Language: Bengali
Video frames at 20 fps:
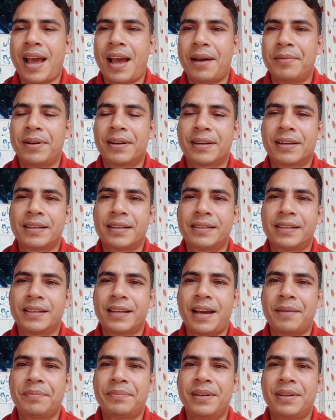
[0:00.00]
আমার কাছ
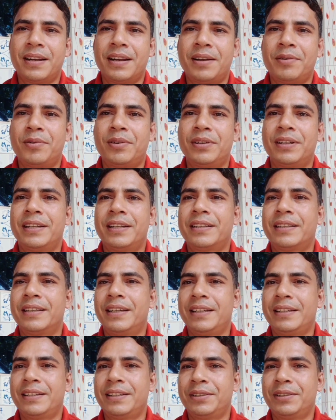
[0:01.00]
থেকে আপনারা
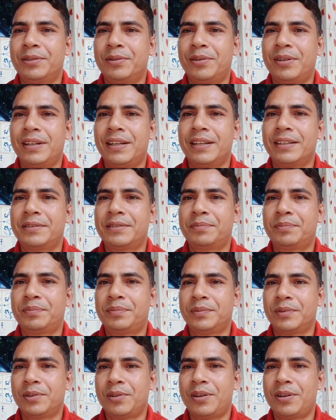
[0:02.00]
অনেকেই কিন্তু অনেক
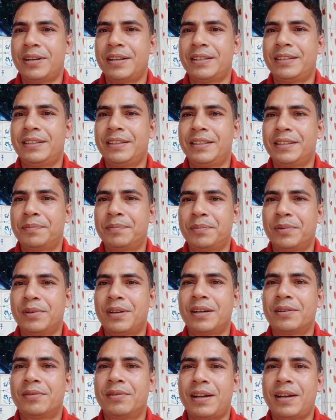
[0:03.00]
ধরনের জিনিস
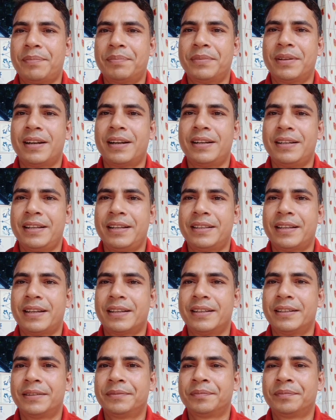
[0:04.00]
প্রোডাক্টগুলো আপনারা নিয়ে
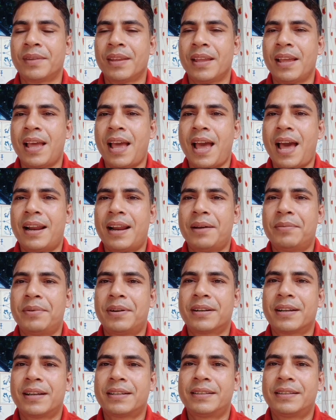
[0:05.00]
থাকেন আর
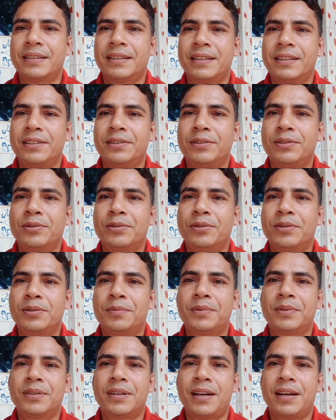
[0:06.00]
আমার কাছ থেকে কিন্তু কোনো
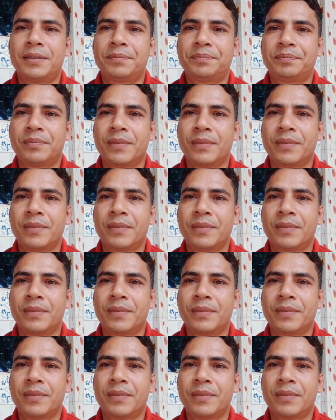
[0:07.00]
প্রকার